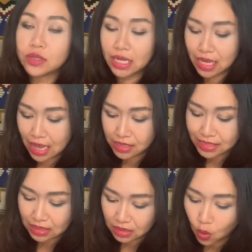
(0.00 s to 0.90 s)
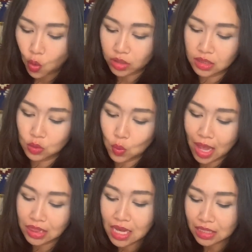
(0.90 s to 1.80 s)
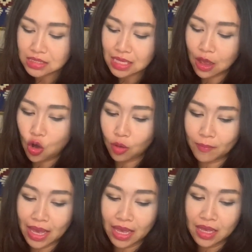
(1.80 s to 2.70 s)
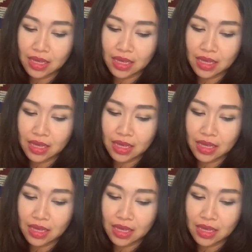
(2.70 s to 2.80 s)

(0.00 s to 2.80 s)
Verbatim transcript: นะคะสันโดษหรือว่าเลือกที่จะออกมา